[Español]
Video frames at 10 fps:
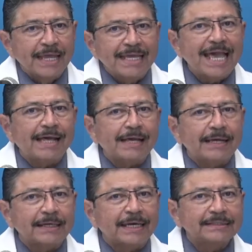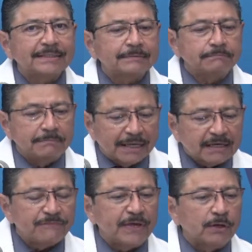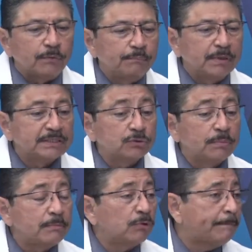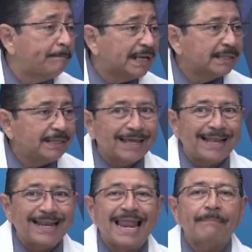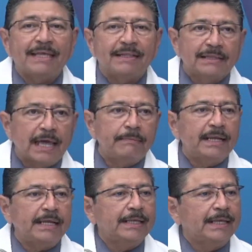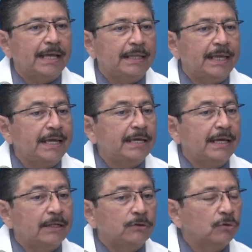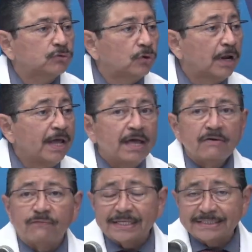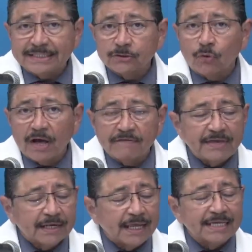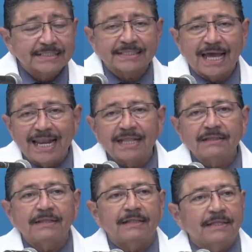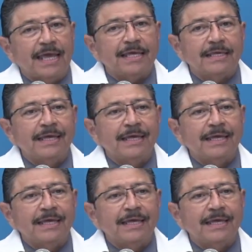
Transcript: ¿Y a qué me refiero? Pues tuvimos la pérdida lamentable eh, de el doctor Francisco Javier Escalante Triay.